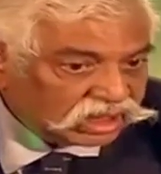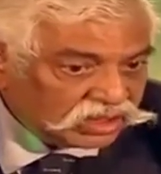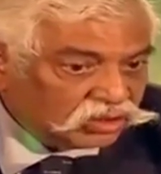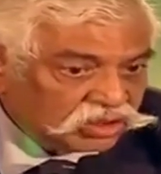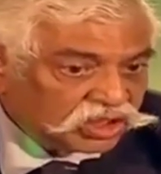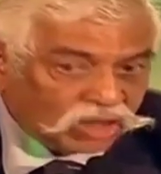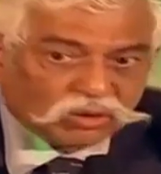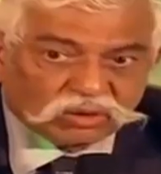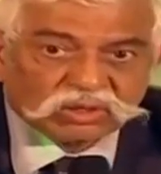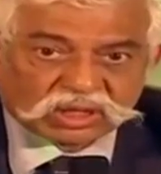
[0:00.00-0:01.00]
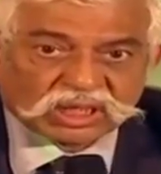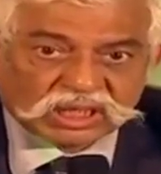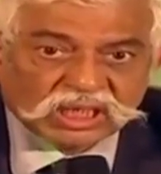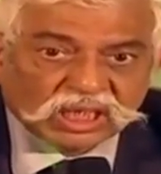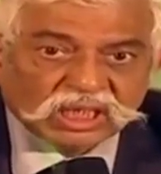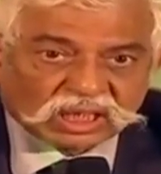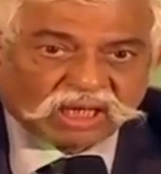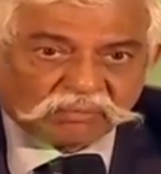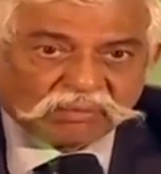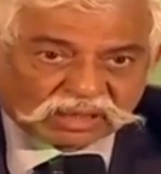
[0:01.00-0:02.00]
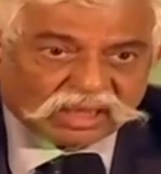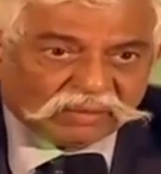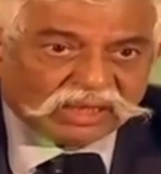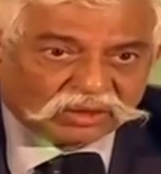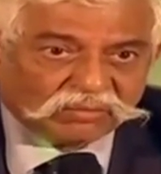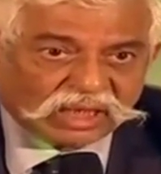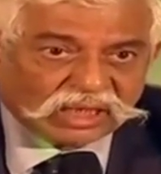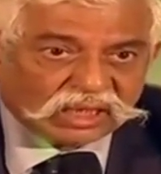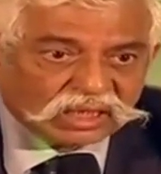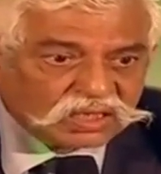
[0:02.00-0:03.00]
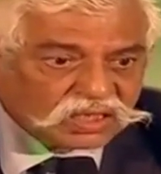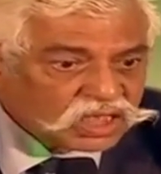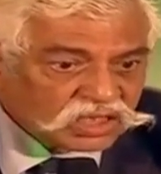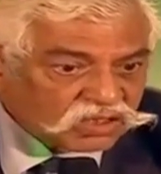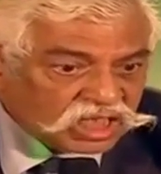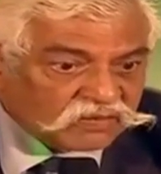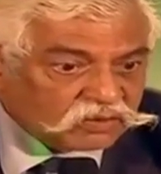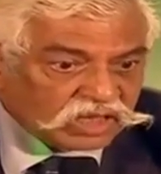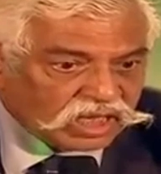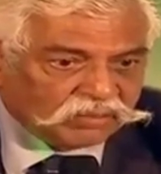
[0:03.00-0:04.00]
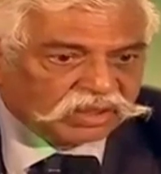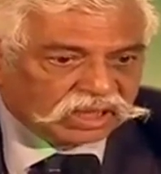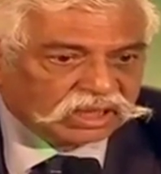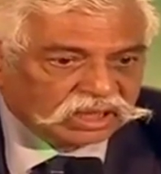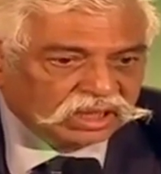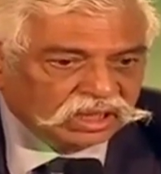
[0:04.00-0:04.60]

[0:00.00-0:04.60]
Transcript: किसी को शक हो उसकी क्या मतलब है तो मैं आई डोंट हैव टू एलाबोरेट